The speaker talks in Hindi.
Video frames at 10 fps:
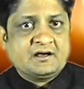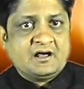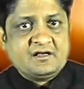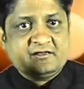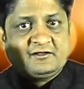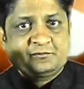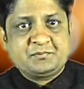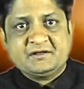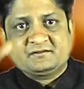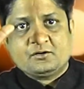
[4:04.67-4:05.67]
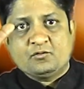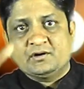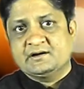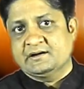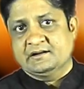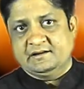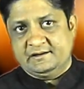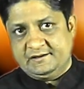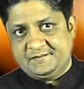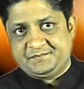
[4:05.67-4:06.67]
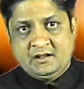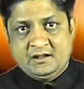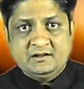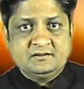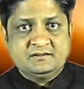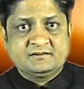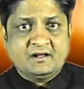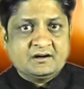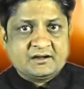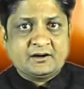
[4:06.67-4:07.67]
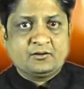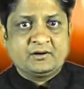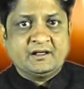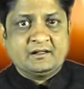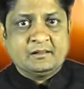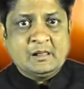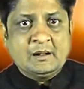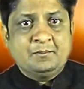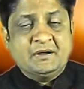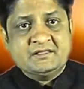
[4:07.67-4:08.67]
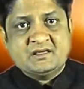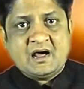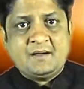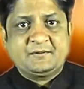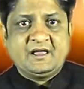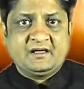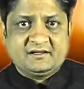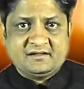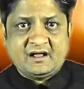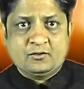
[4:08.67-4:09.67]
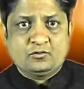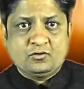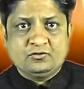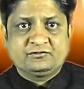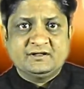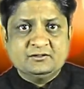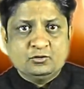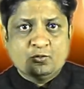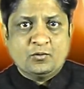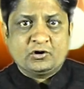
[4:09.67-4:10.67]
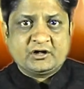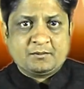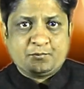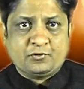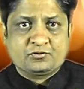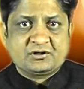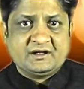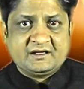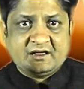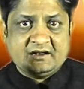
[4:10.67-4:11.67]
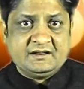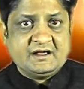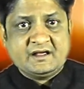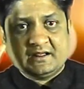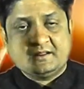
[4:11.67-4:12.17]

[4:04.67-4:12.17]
का स्पष्ट उल्लंघन है इन संगठनों ने पंजाब के किसानों को सिंधु बॉर्डर पहुंचने के लिए